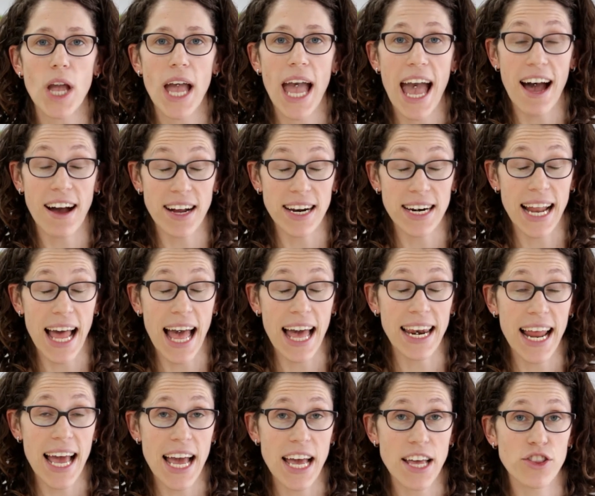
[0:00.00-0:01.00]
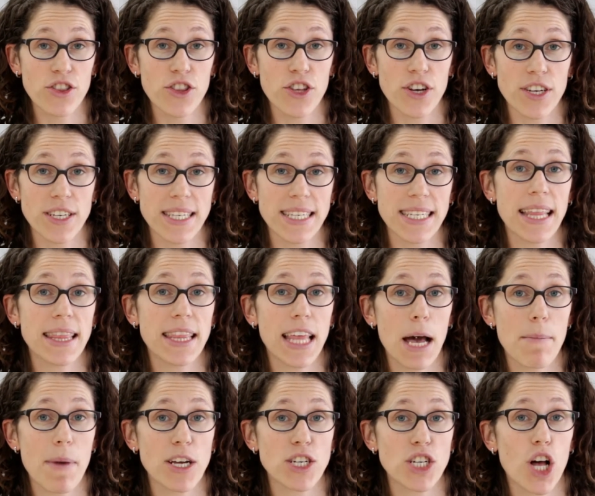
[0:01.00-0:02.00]
à l'aide de
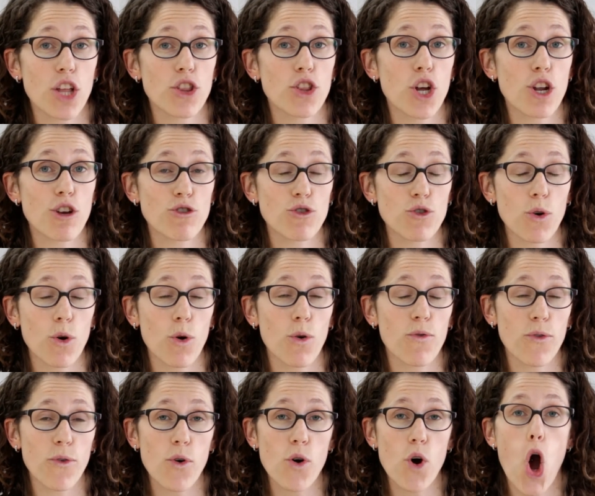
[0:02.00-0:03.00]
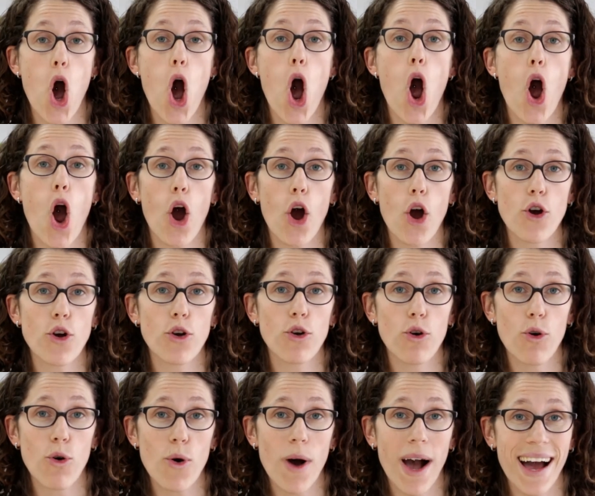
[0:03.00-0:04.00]
Sandra Major de La Sucrovo, un
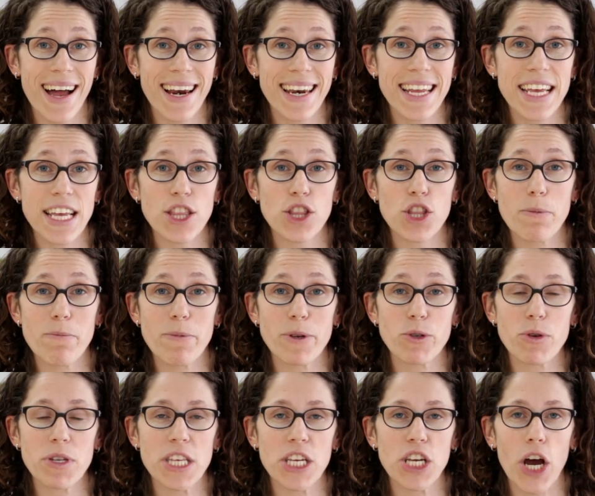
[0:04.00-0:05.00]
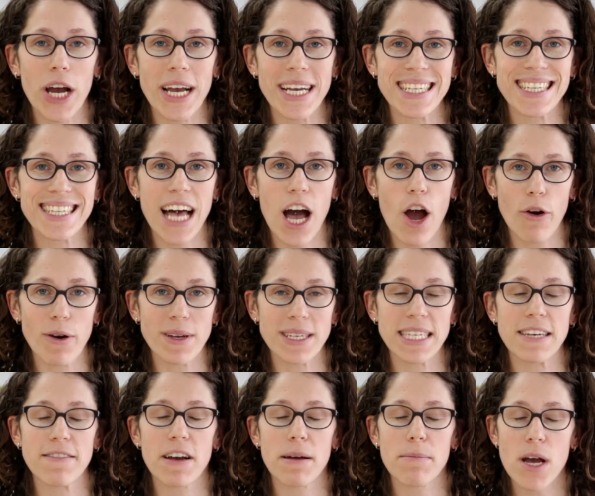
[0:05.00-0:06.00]
cours en ligne de biscuits décorés 101.
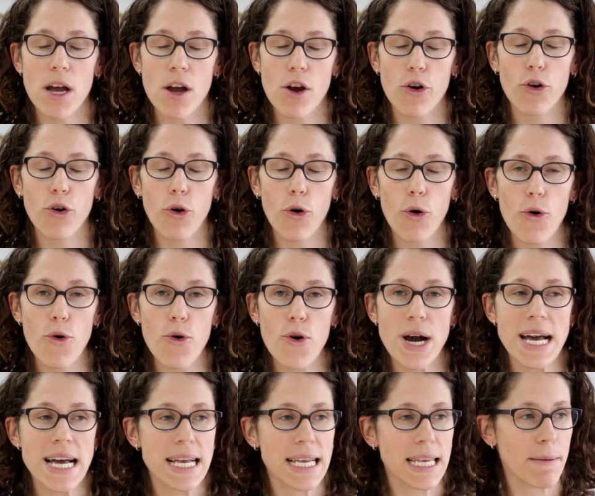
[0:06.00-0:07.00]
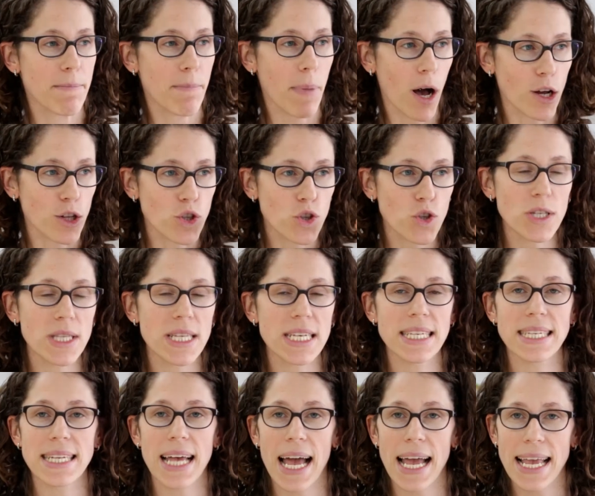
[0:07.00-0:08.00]
C'est vraiment un cours qui part du
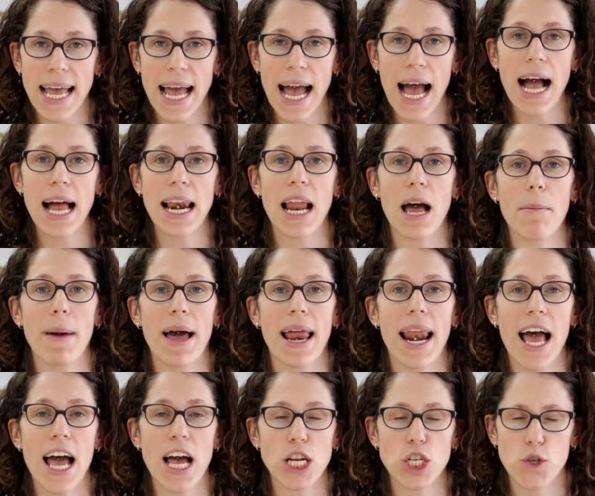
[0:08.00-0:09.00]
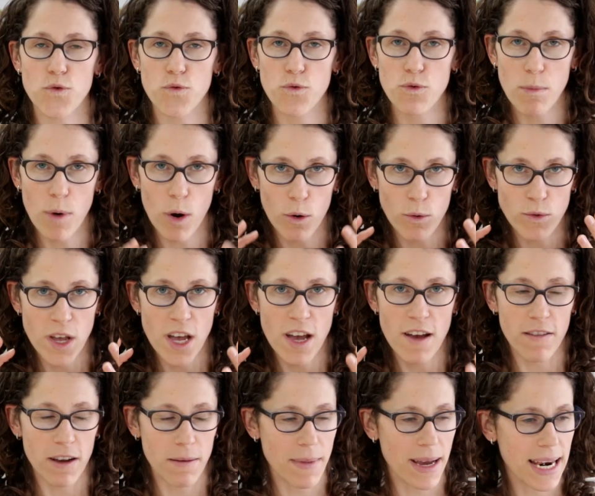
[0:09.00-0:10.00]
design en l'emballage. Je vous montre
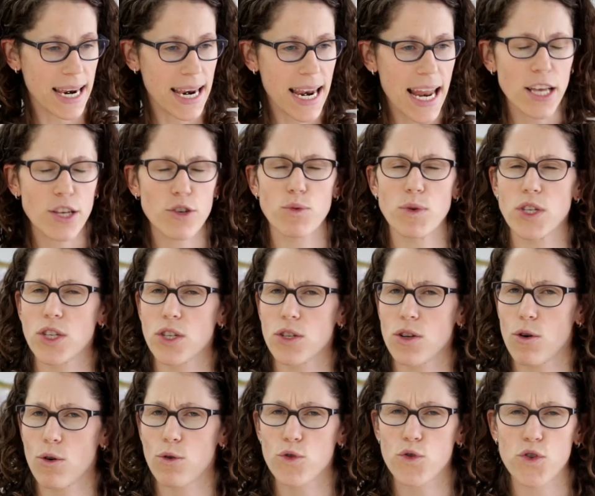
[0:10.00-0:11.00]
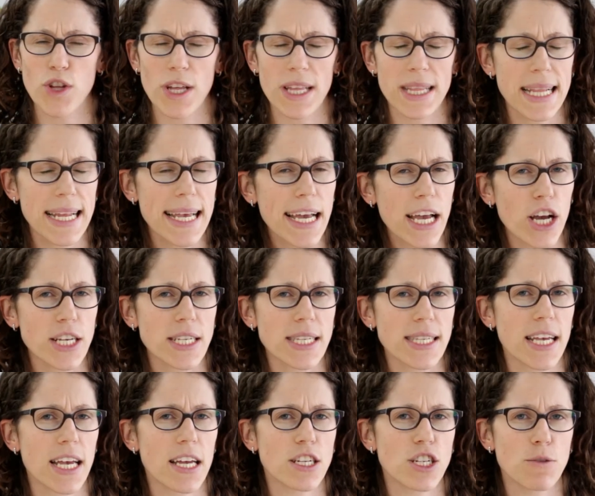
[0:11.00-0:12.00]
vraiment la cuisson, je vous donne les
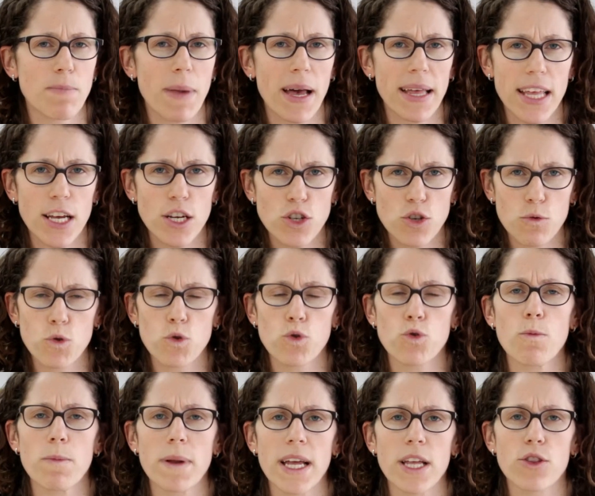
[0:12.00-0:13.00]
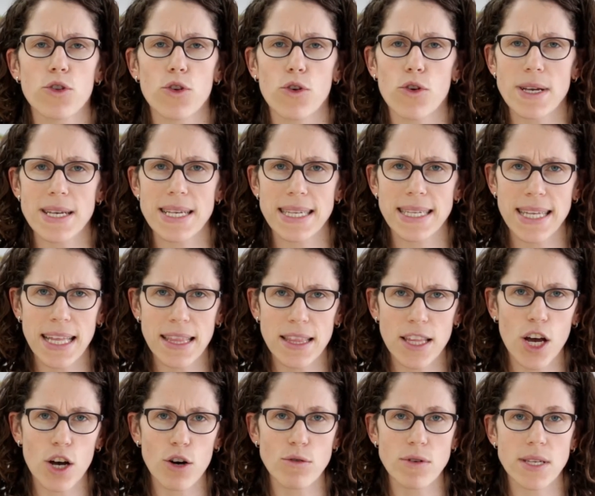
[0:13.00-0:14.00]
recettes, je partage tout plein de trucs.
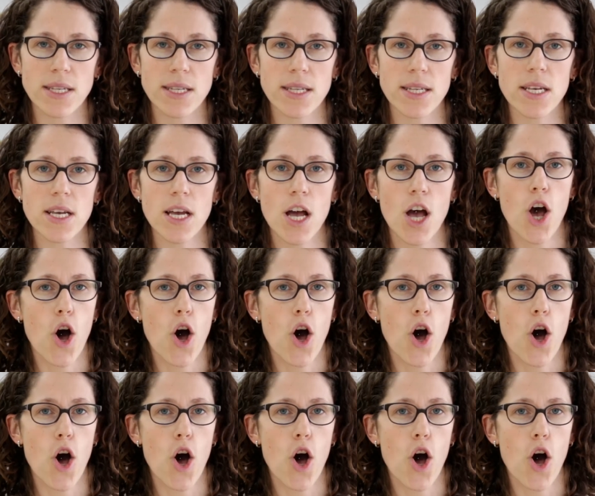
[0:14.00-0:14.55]
Sandra aussi.